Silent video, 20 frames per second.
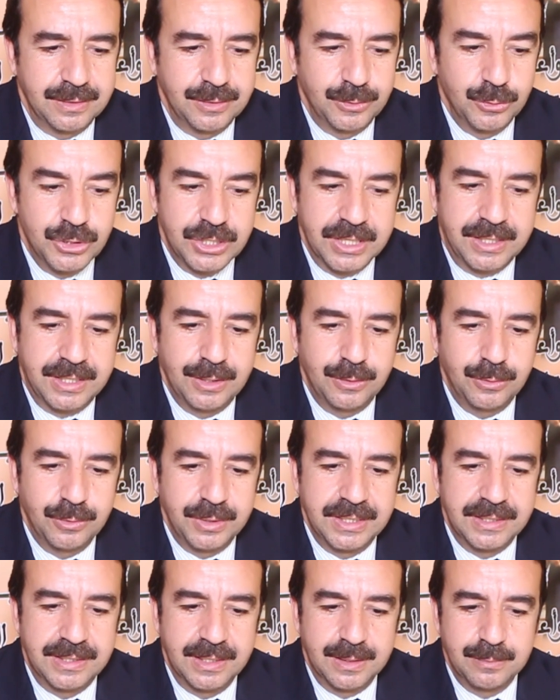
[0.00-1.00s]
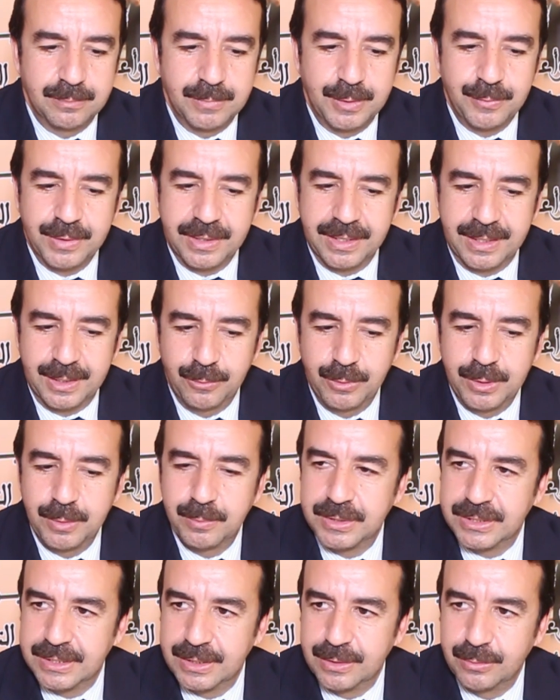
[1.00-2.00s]
يشكل إذا مفخرة
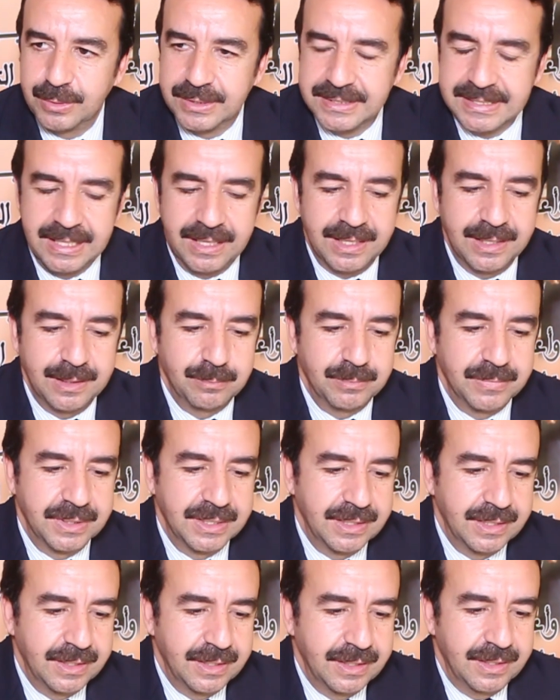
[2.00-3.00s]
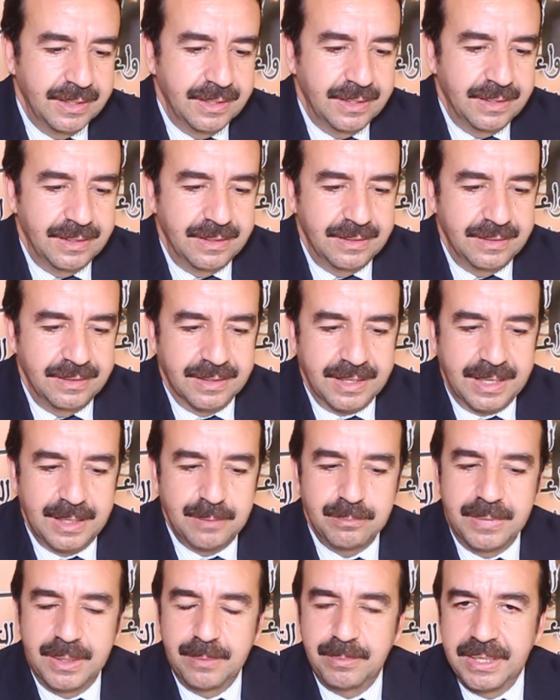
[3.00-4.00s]
ويمثل التحام
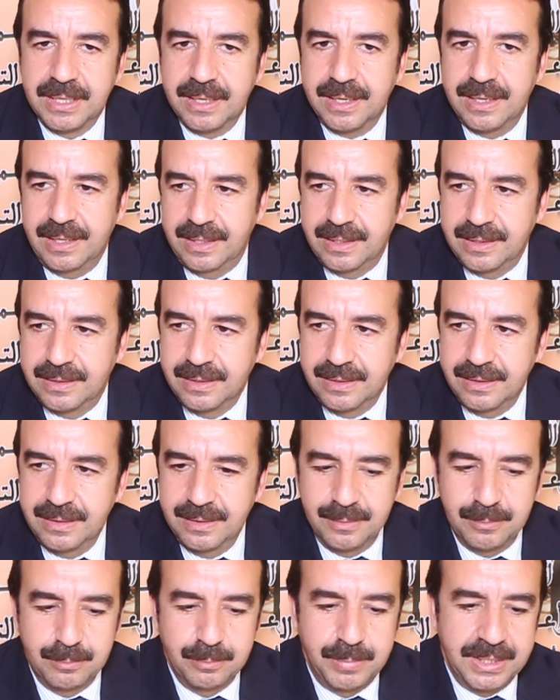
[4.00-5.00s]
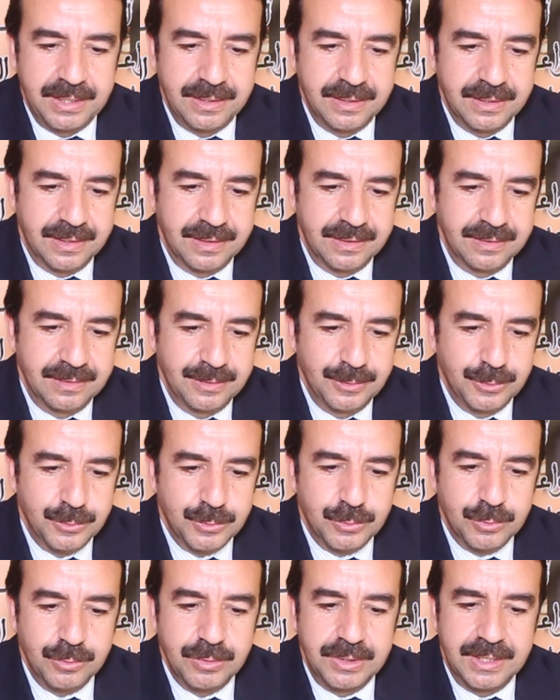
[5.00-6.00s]
القمة بالقاعدة بين
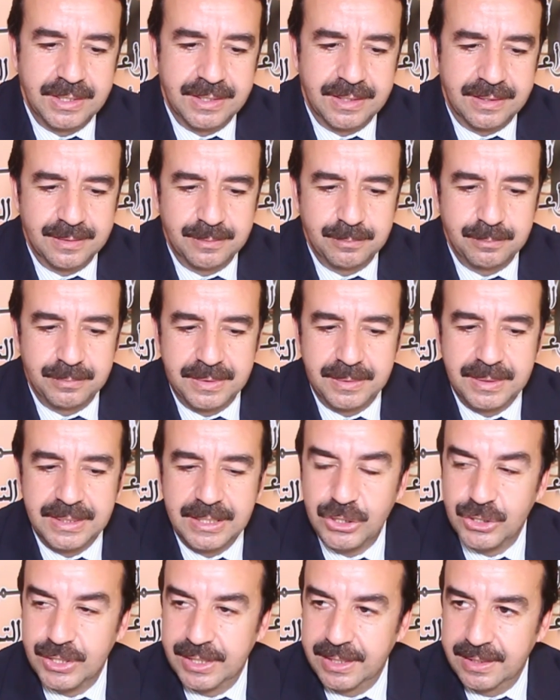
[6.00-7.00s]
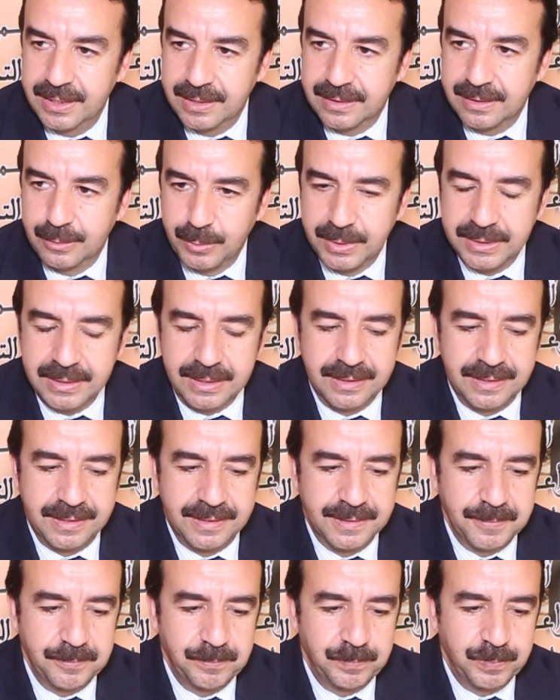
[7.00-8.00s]
تلة رجالات
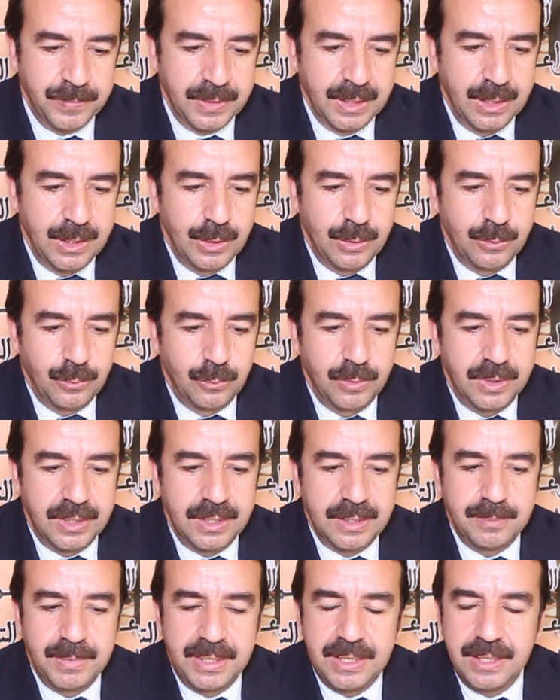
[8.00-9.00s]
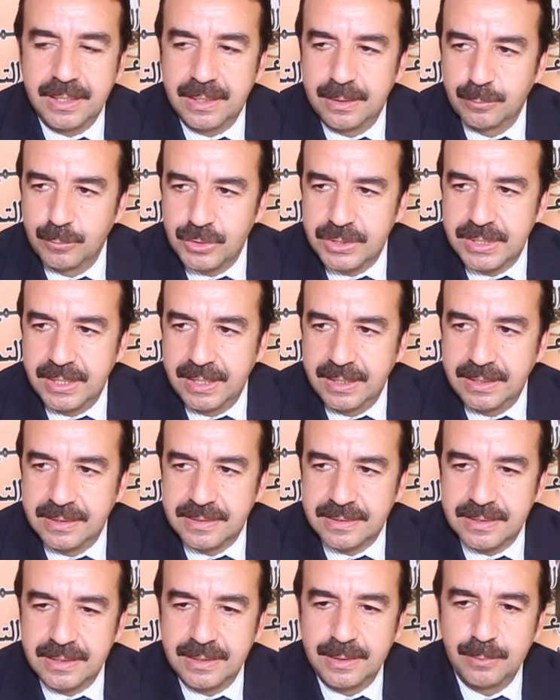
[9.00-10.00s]
الوطنية والملك
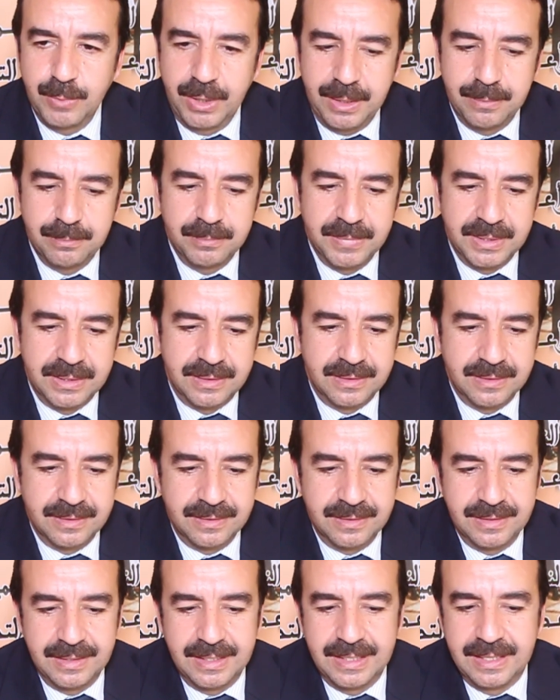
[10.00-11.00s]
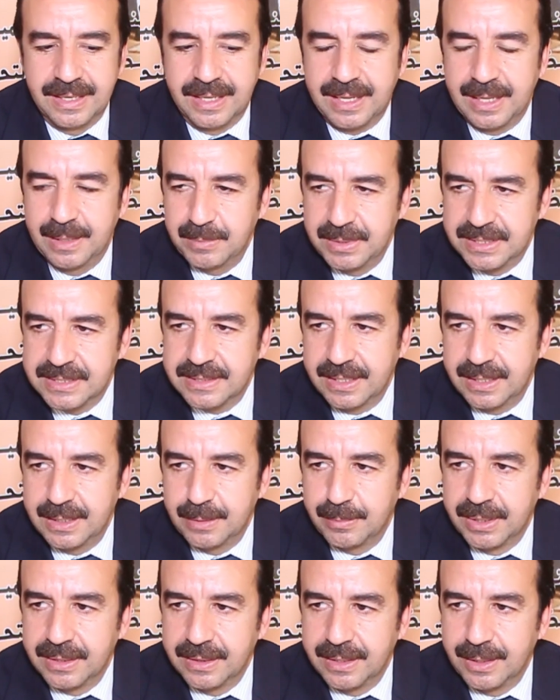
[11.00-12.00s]
المجاهد سيد محمد الخامس
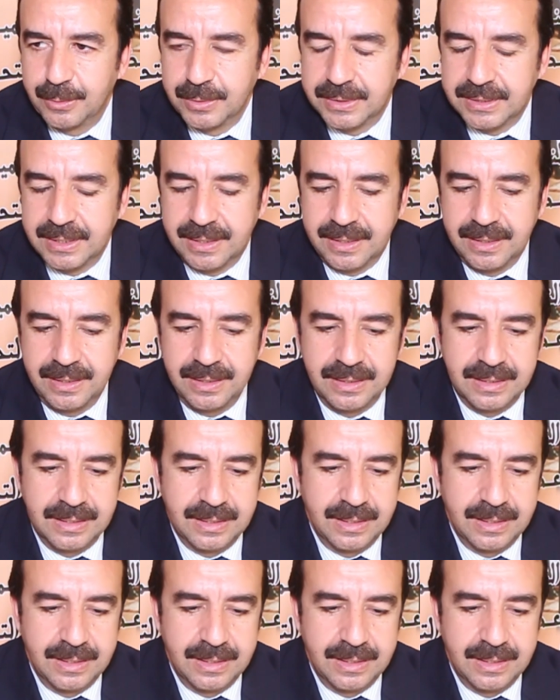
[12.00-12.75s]
طيب الله ثراه